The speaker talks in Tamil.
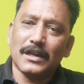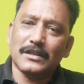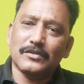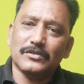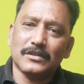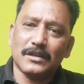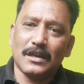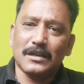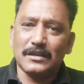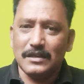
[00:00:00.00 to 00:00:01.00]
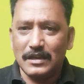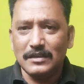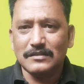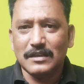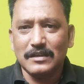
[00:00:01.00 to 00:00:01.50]
ஆக்கி வச்சுருக்கிறாங்க
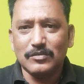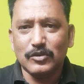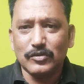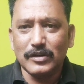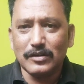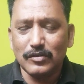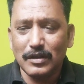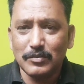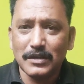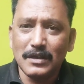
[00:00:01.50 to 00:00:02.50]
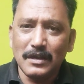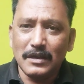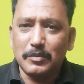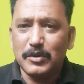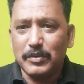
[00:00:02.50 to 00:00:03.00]
ஏன் சைடு முடிவு எடுக்க விடாமல்
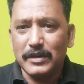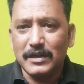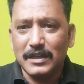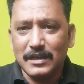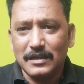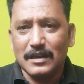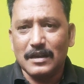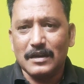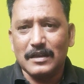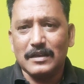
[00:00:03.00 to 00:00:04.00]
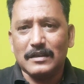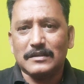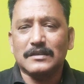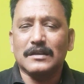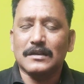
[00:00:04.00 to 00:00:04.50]
இப்படி பண்ணிக்கிட்டே இருக்காங்களே
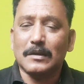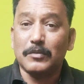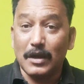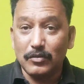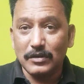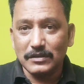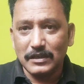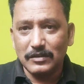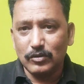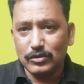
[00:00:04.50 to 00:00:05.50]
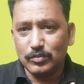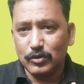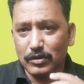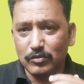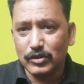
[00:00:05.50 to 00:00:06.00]
நம்ம அவங்க சைடு ஒத்து
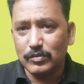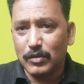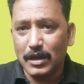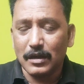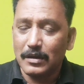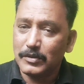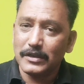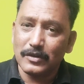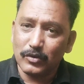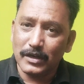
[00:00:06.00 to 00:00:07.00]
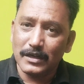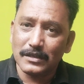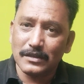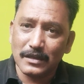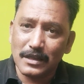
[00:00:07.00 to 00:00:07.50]
போக முடியுமா அப்படிங்கிற ஒரு
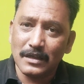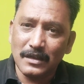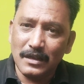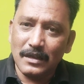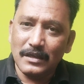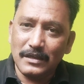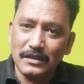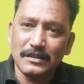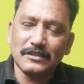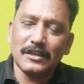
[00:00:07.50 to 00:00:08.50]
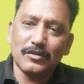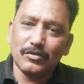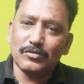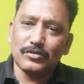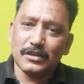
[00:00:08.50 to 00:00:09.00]
எண்ணத்தில் தான் இந்த
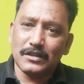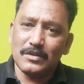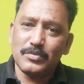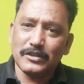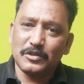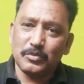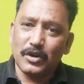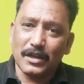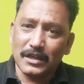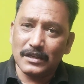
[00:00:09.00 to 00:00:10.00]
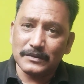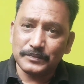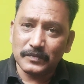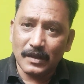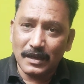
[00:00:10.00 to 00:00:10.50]
செயற்குழு கூட்டத்தில் பேச போகிறாங்க
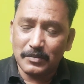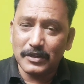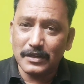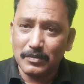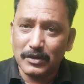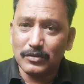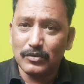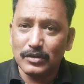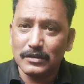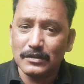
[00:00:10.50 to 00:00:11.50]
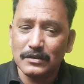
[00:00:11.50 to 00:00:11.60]
அப்படிங்கிற மாதிரி ஒரு